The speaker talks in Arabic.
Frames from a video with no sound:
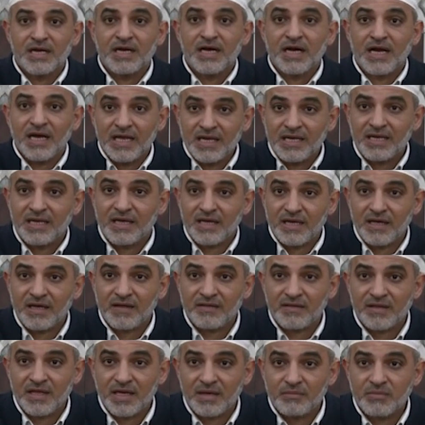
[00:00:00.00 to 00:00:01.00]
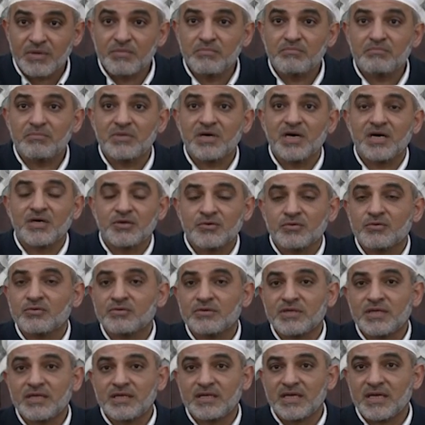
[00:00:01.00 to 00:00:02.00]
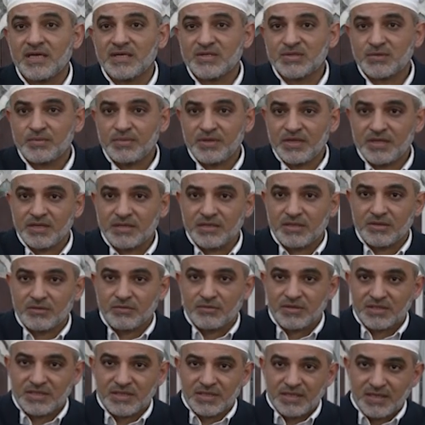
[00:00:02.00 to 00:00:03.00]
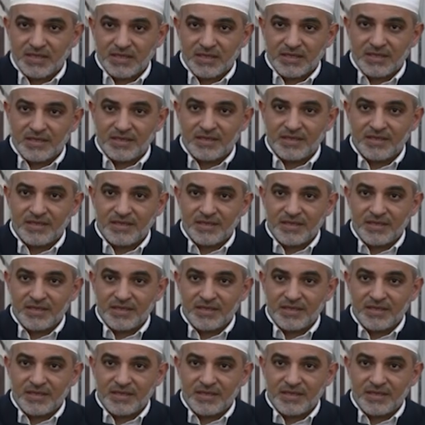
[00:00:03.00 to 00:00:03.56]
هل هذا مما يرضي الله سبحانه وتعالى